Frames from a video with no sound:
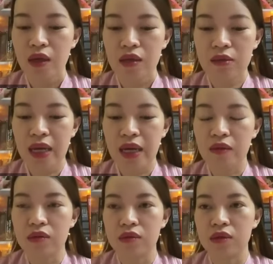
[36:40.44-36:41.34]
nhưng mà
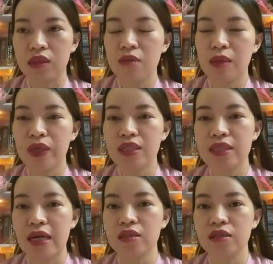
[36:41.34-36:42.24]
khi mà nguyên trả
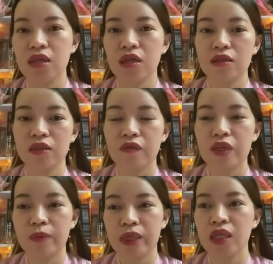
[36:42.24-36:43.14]
lương cho nhân nhân
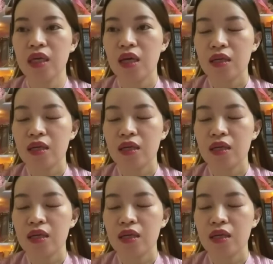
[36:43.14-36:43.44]
viên nguyên ấy,